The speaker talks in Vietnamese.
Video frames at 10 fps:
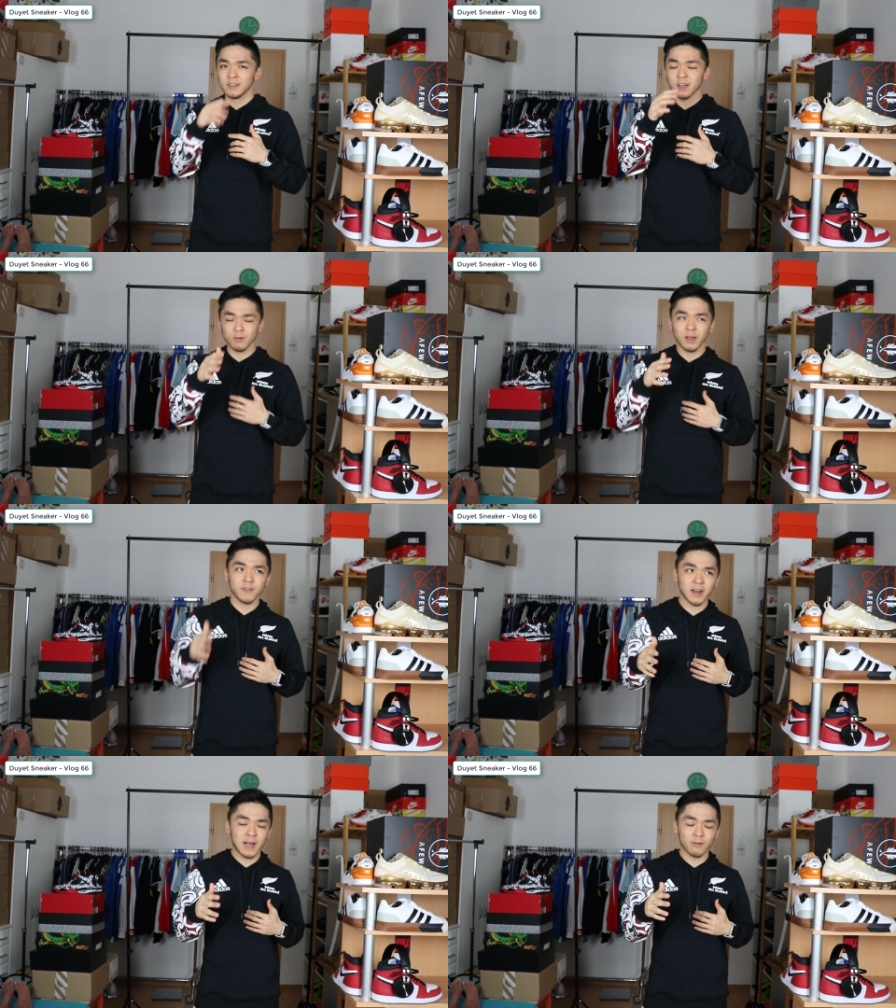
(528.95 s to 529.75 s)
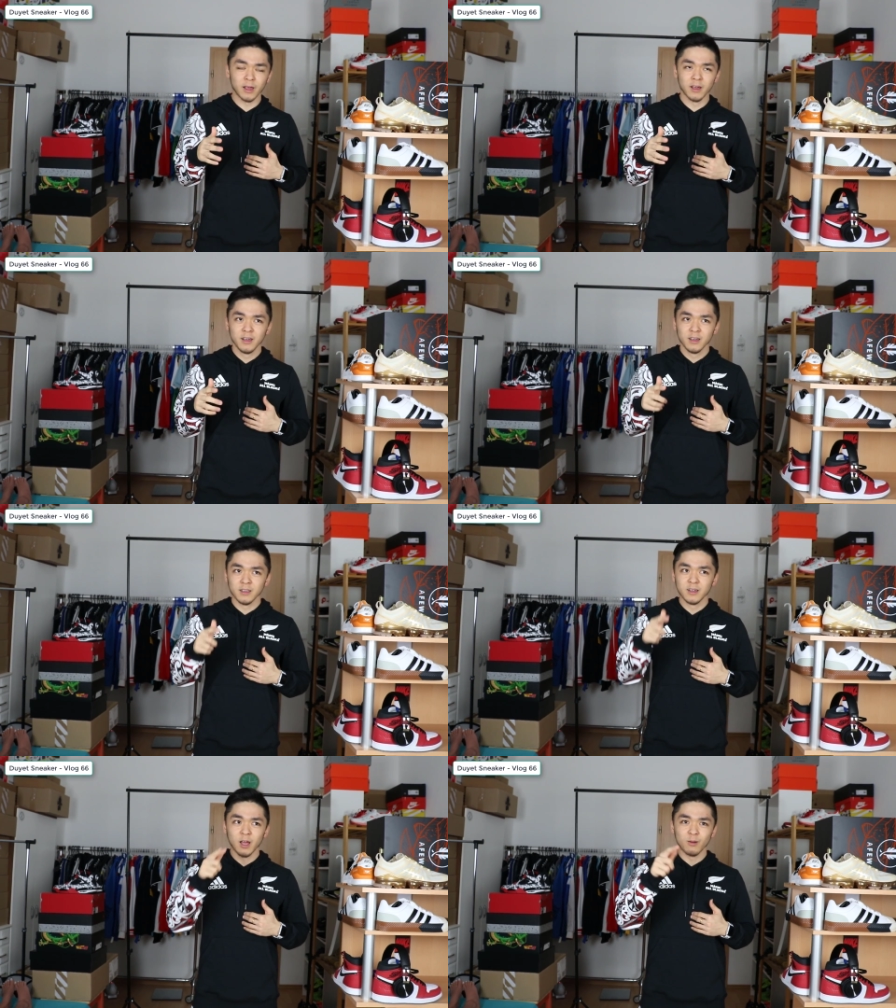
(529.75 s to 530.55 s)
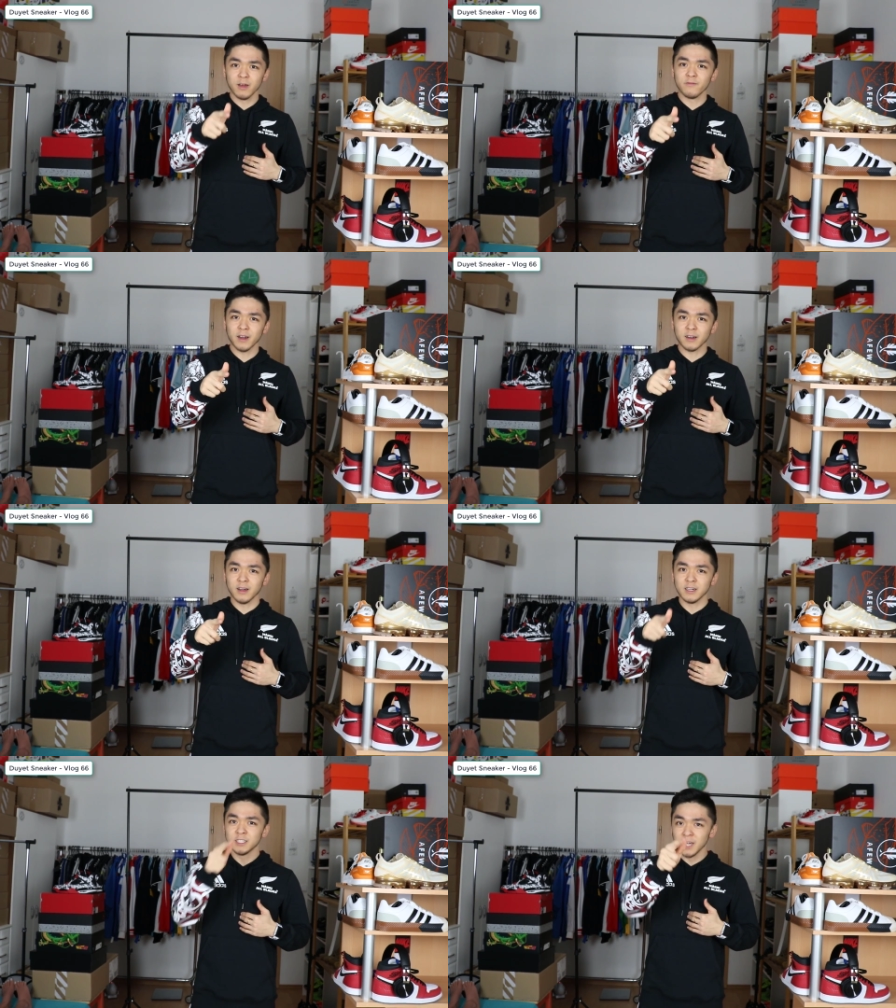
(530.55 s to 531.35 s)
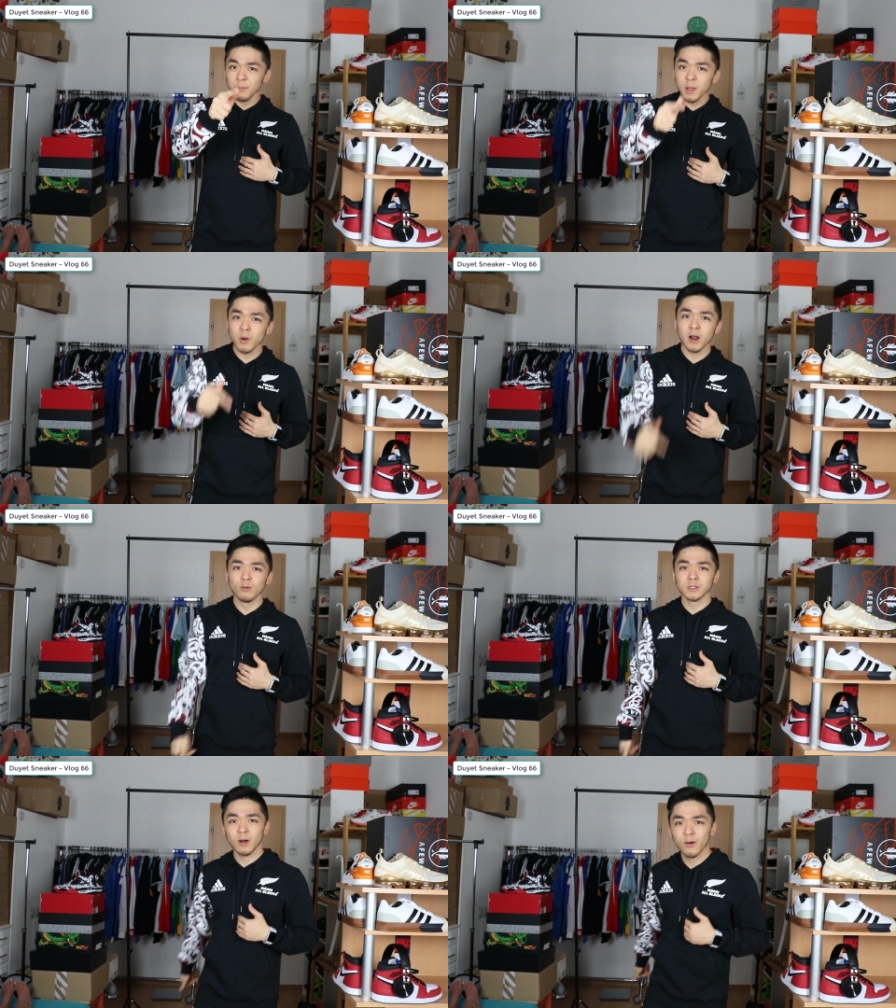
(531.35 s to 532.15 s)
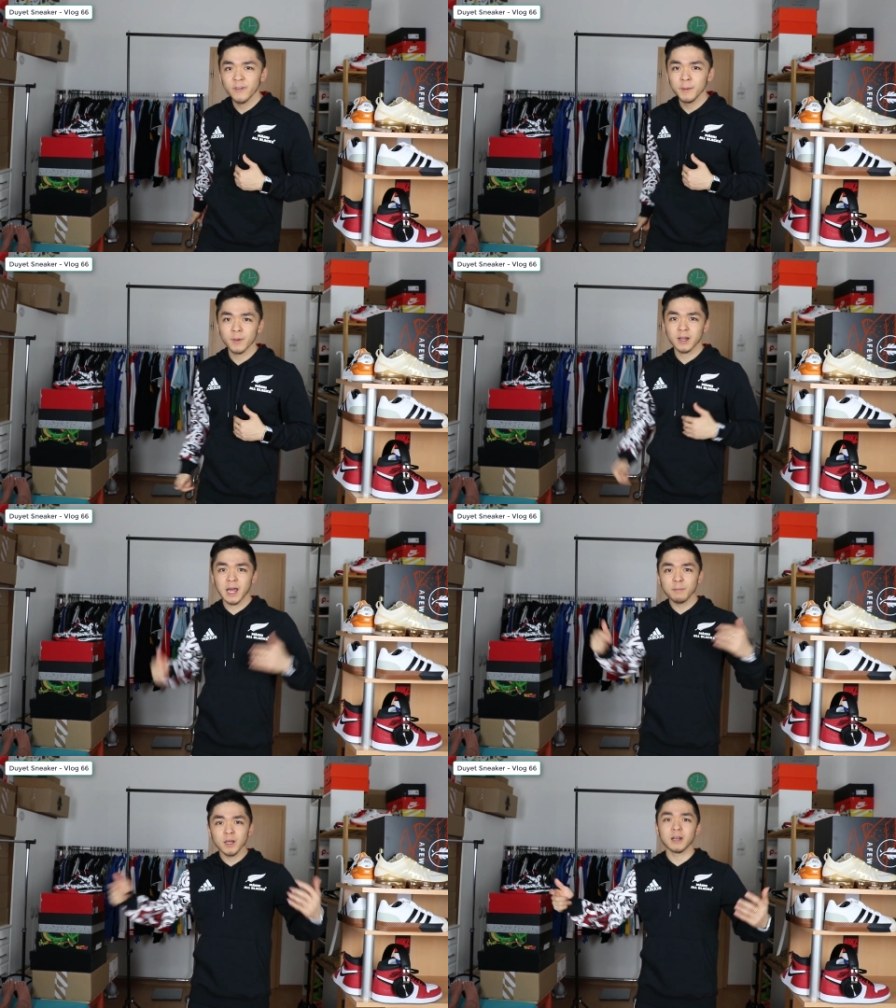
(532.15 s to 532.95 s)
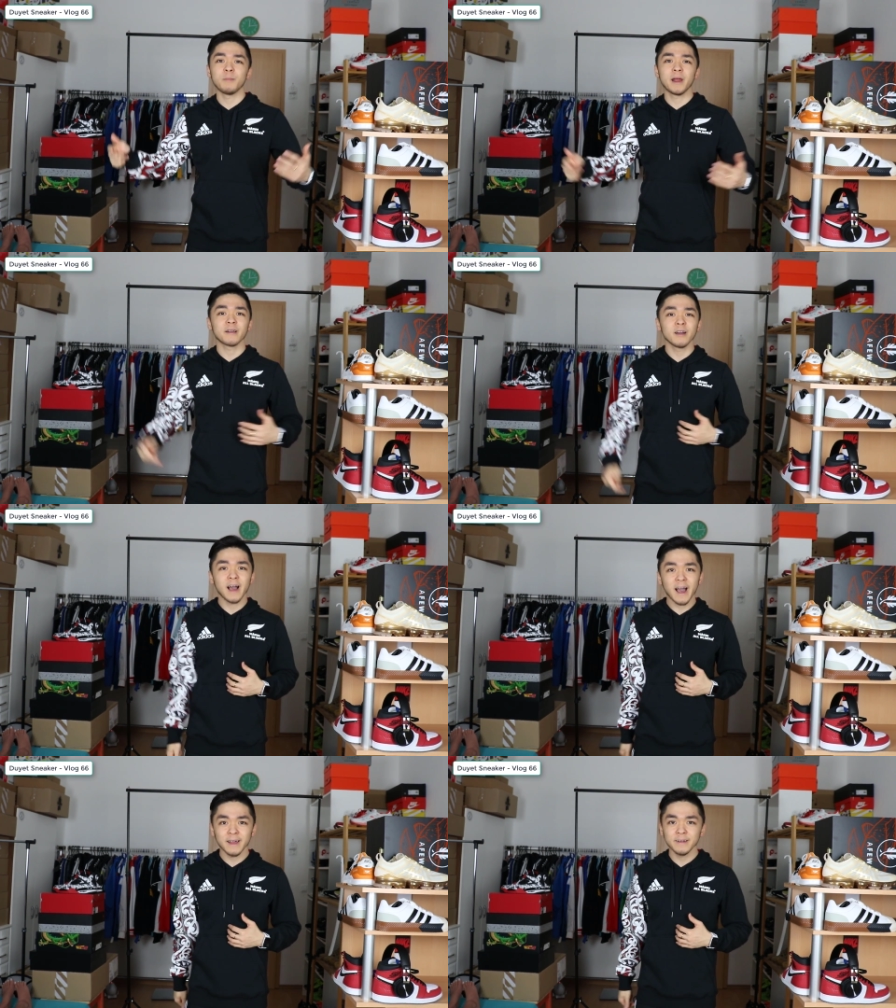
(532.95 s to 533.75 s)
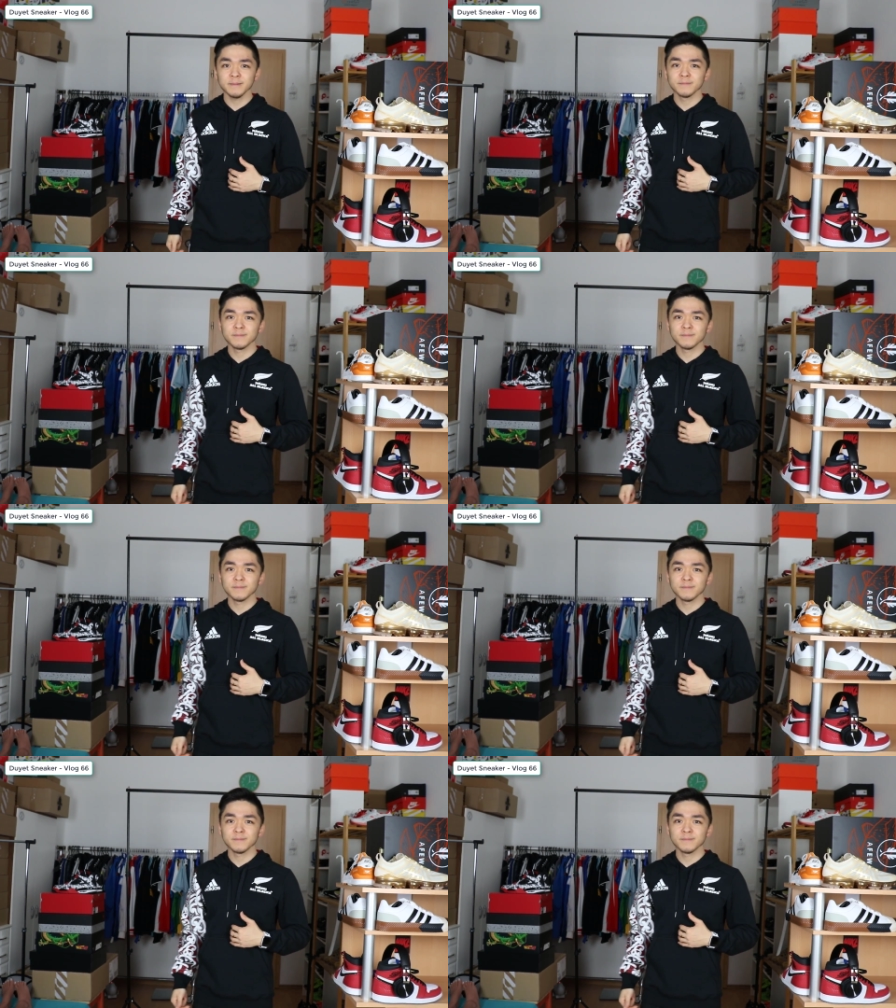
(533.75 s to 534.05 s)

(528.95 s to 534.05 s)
như kiểu nhân vật nào nhỉ như kiểu nhân vật uh, chiến binh mùa đông trong cái phim Captain America 2 đấy